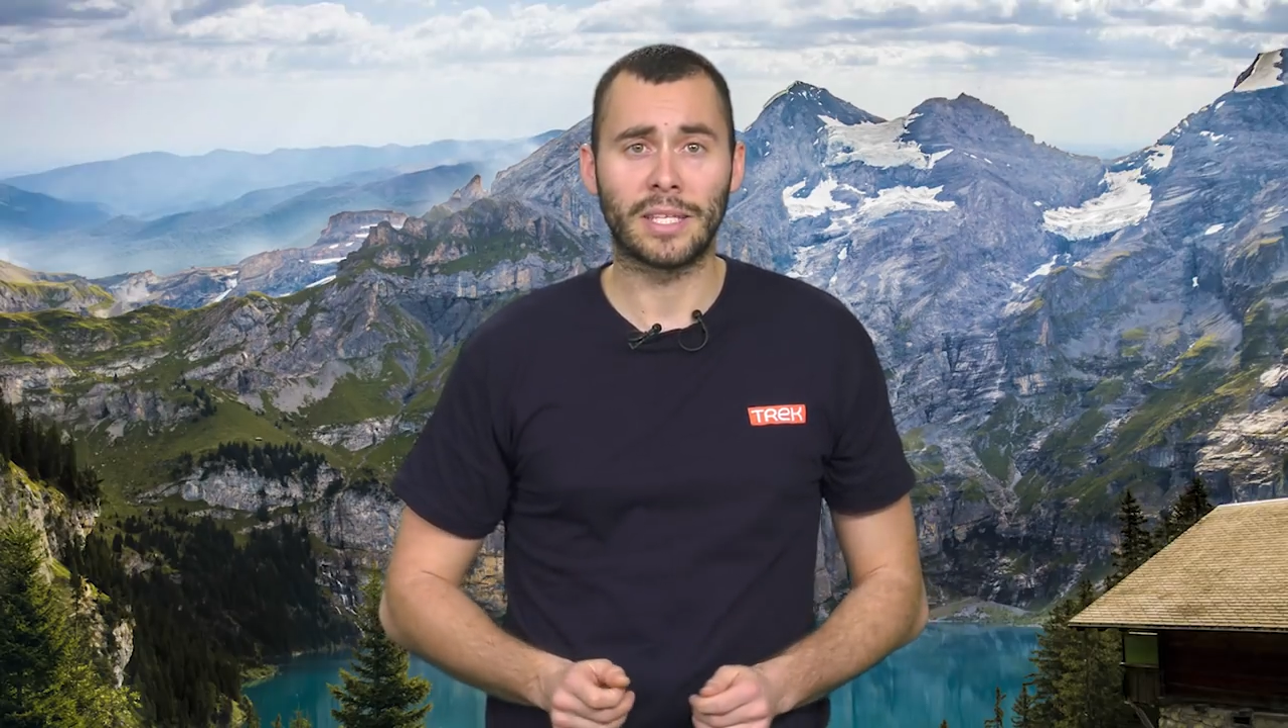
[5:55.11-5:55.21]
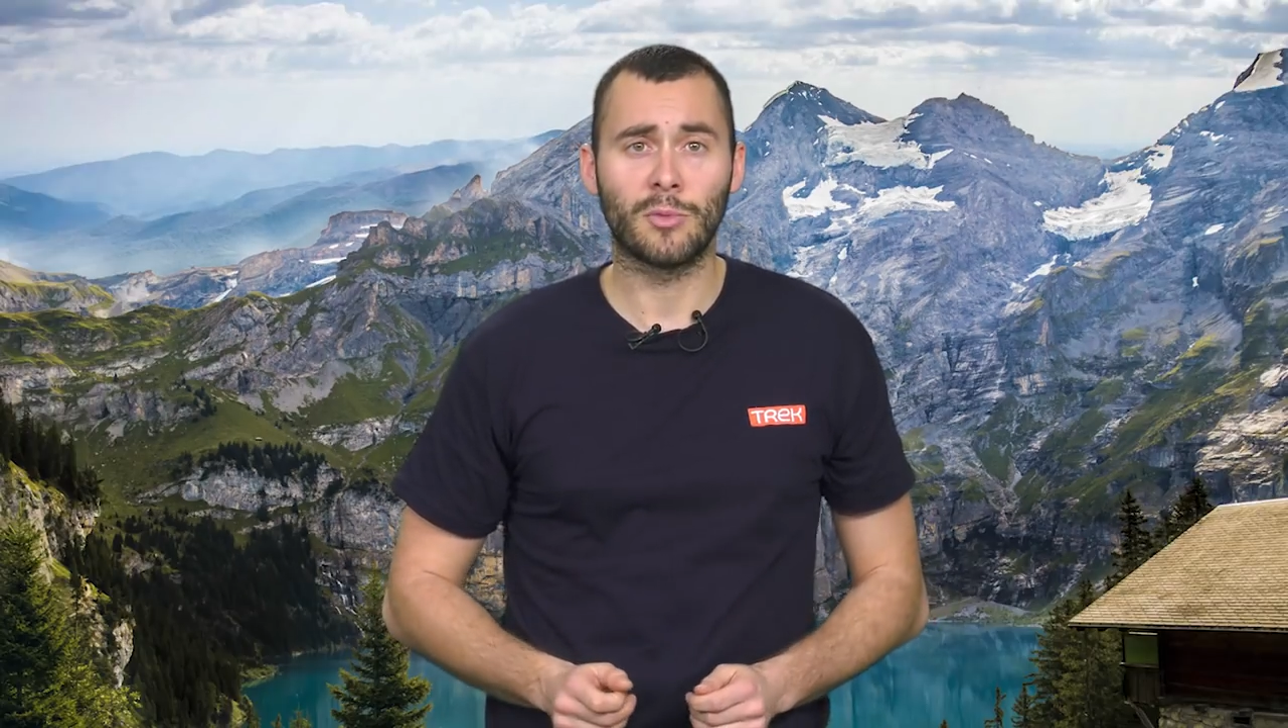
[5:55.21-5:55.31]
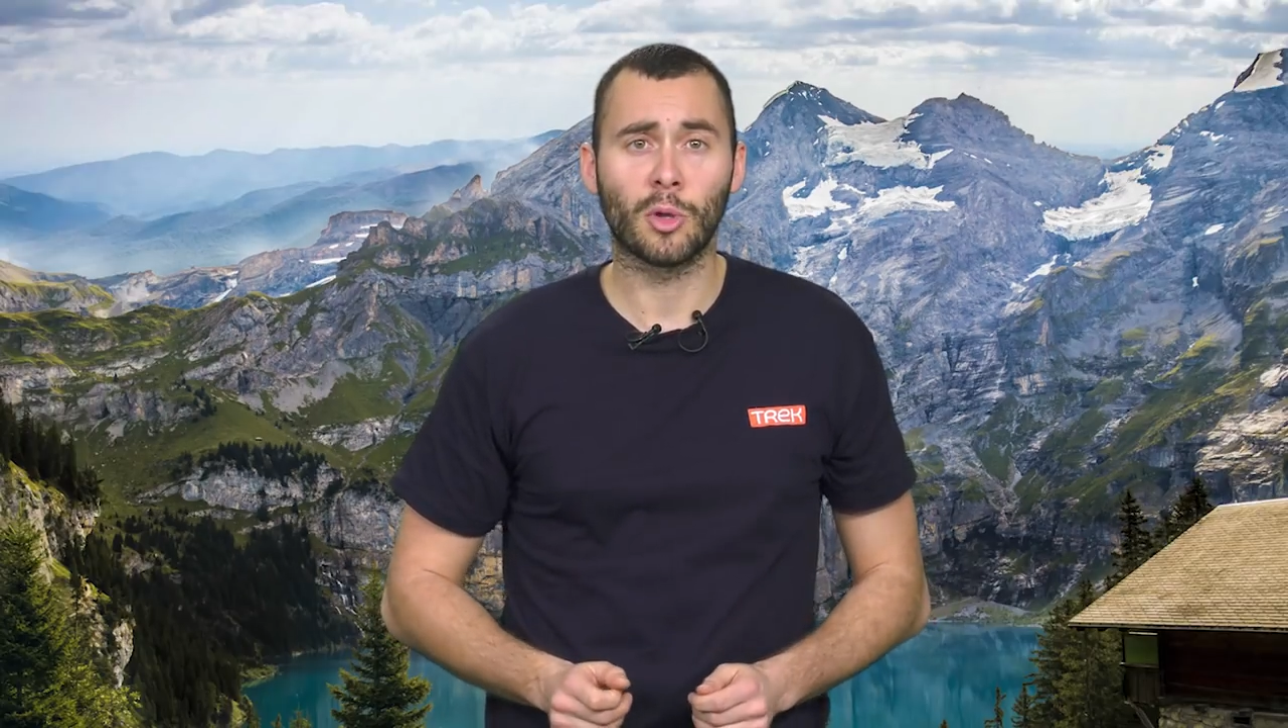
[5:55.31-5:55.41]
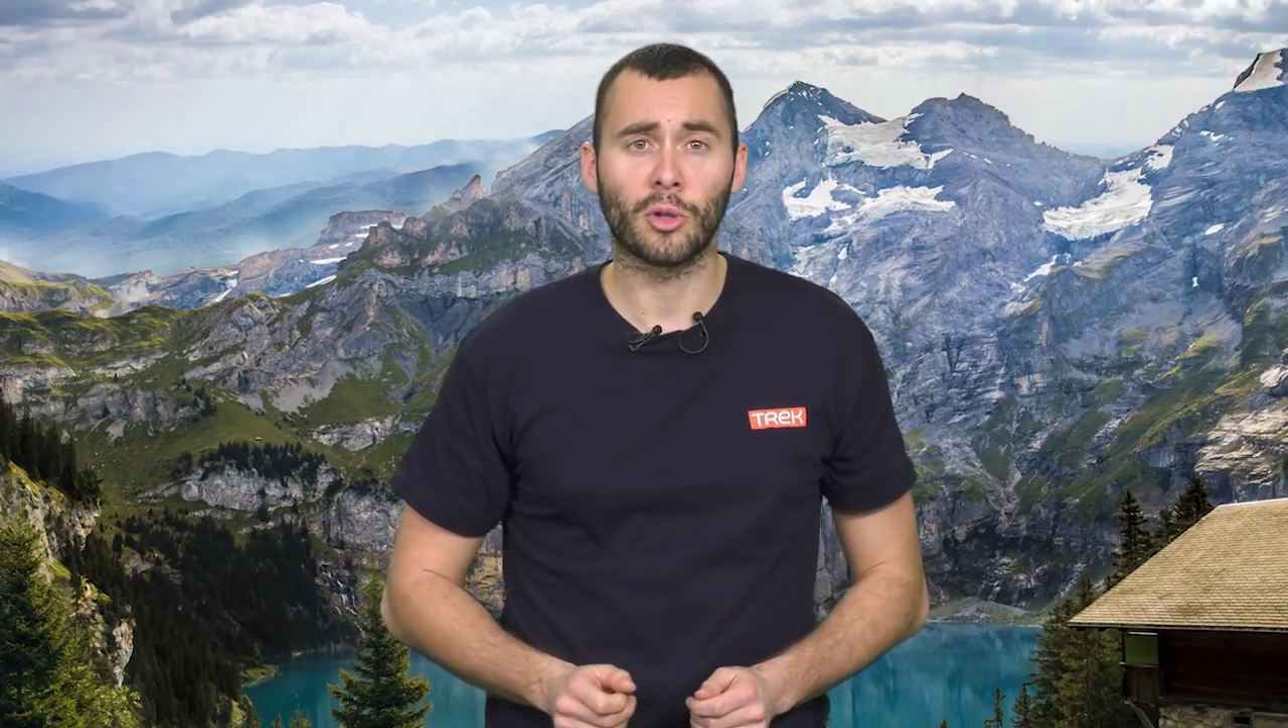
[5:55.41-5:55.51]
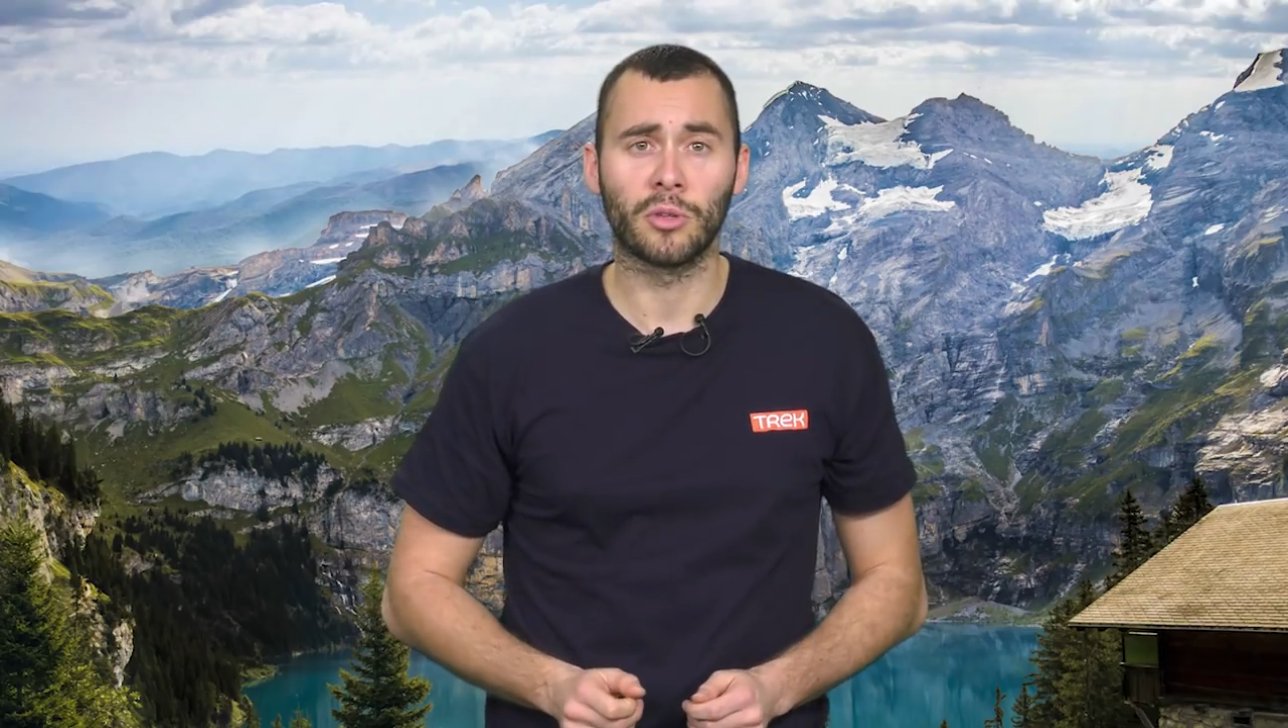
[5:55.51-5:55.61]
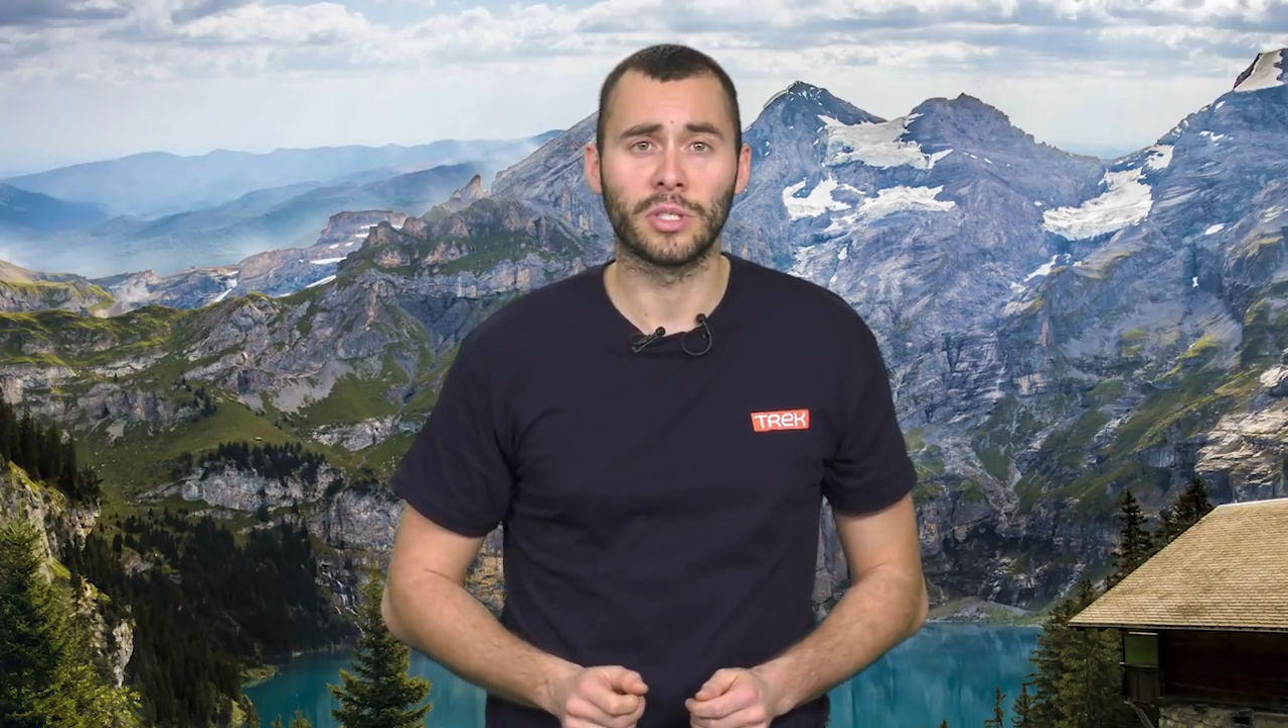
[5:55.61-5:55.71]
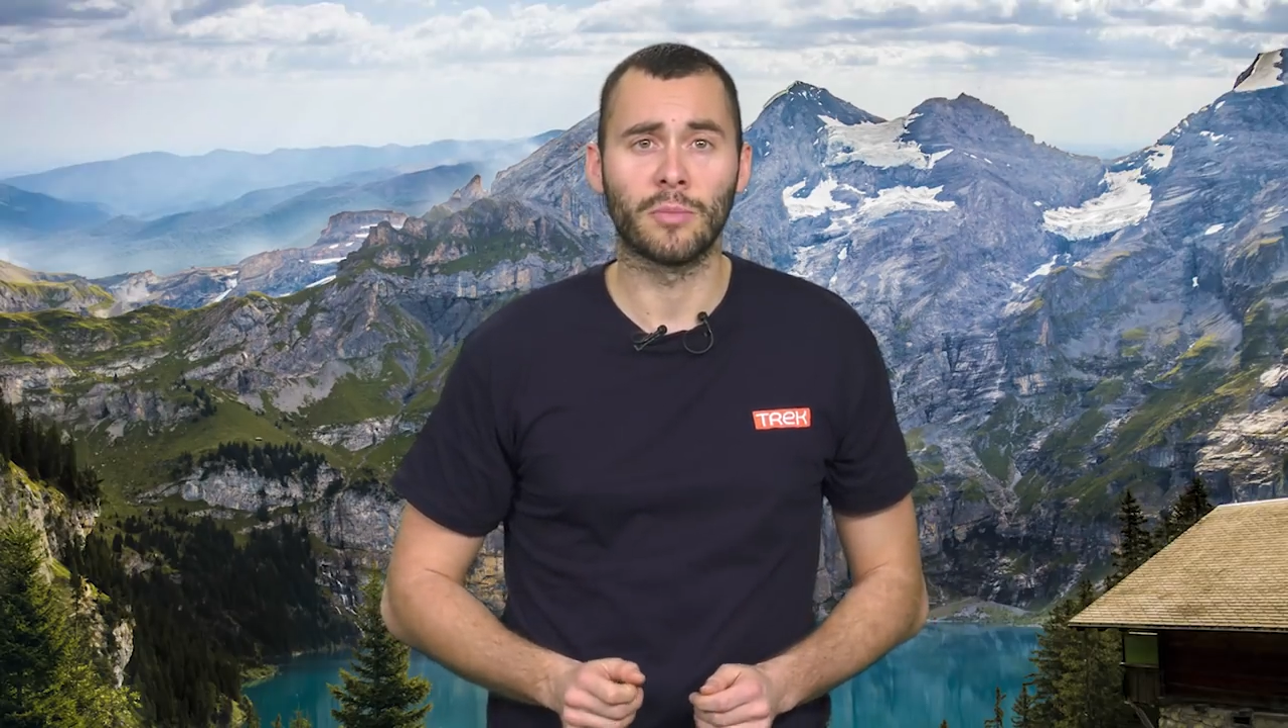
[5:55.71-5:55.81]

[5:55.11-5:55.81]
18h30